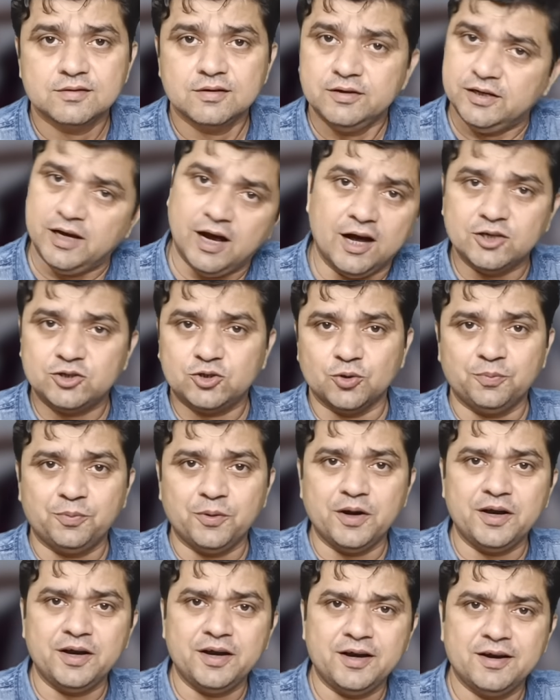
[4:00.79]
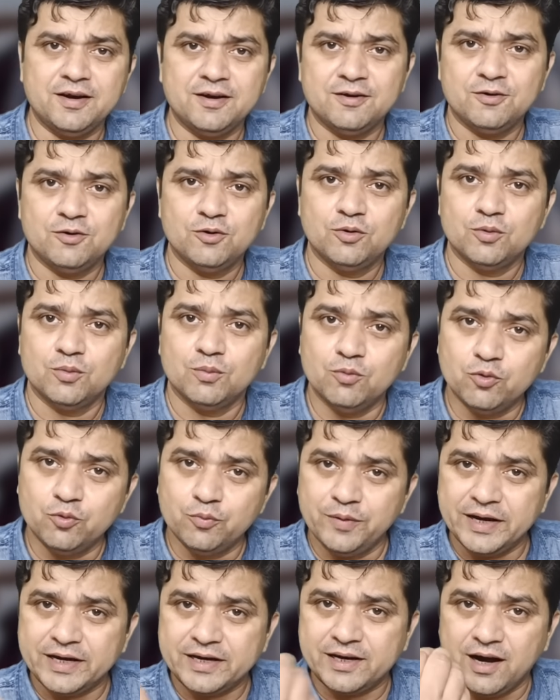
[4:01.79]
यहां चुप हैं मुंह
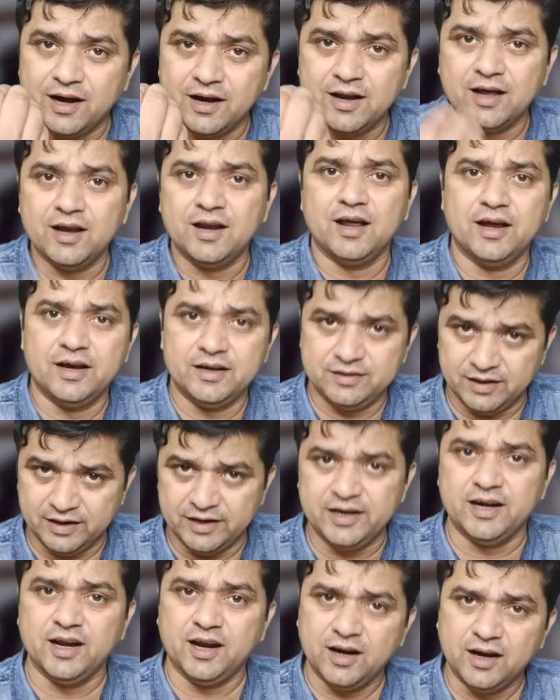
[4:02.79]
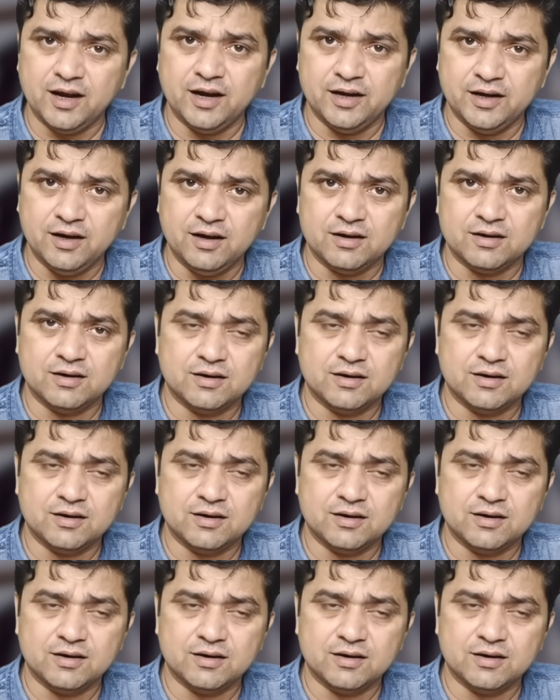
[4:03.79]
में क्या डाला है दही डाला है ना